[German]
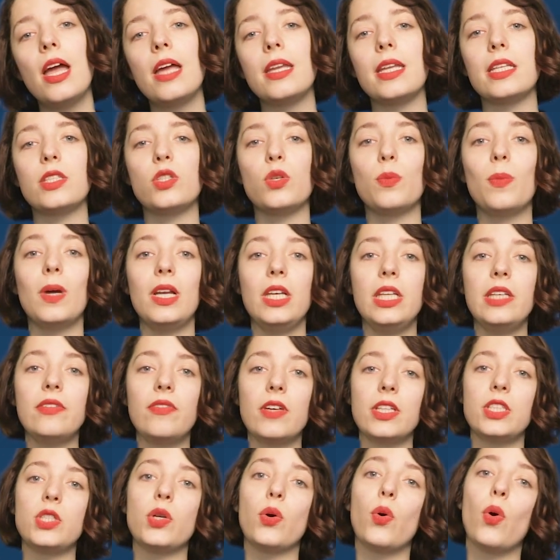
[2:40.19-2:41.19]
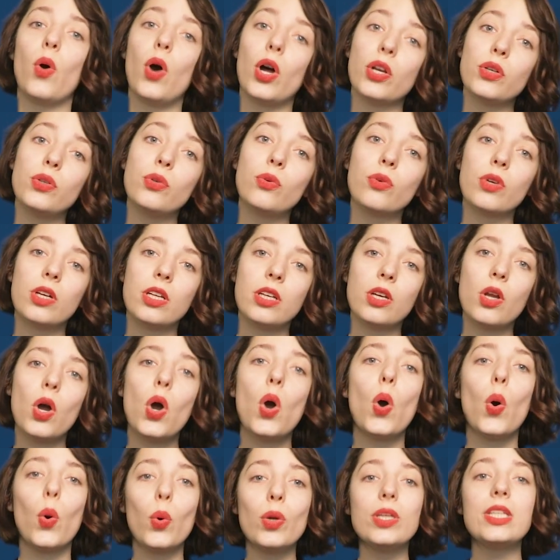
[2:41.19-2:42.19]
dass überlieferte Ordnungen
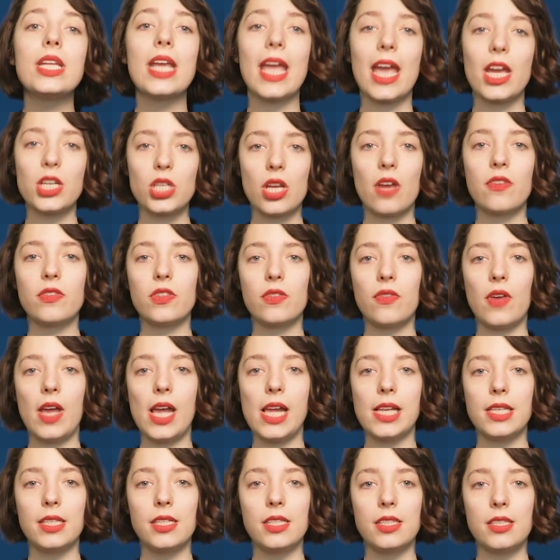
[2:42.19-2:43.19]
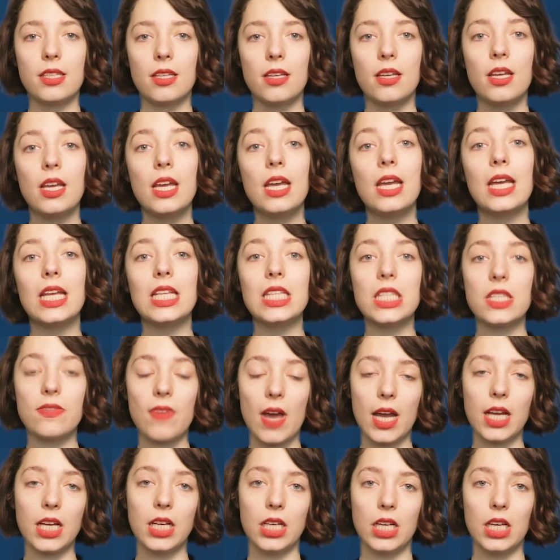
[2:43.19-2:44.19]
und Herrschaftsverhältnisse ins
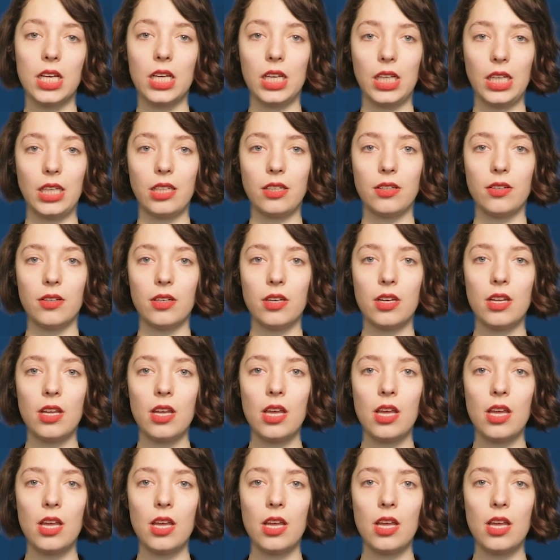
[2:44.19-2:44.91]
Wanken gerieten.